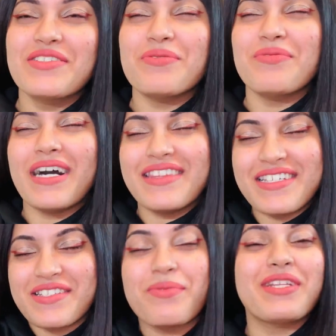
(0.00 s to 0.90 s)
तो
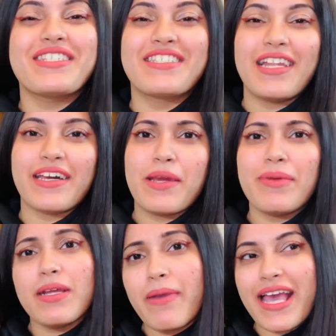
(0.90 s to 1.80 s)
अंदर से बहुत अच्छा लग रहा है
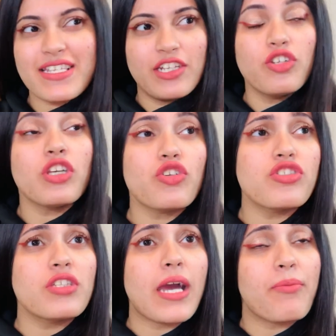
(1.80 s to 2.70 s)
मतलब ऐसा नहीं होता कुछ
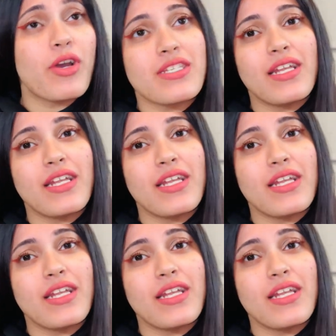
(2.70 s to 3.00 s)
दिन आपको ऐसा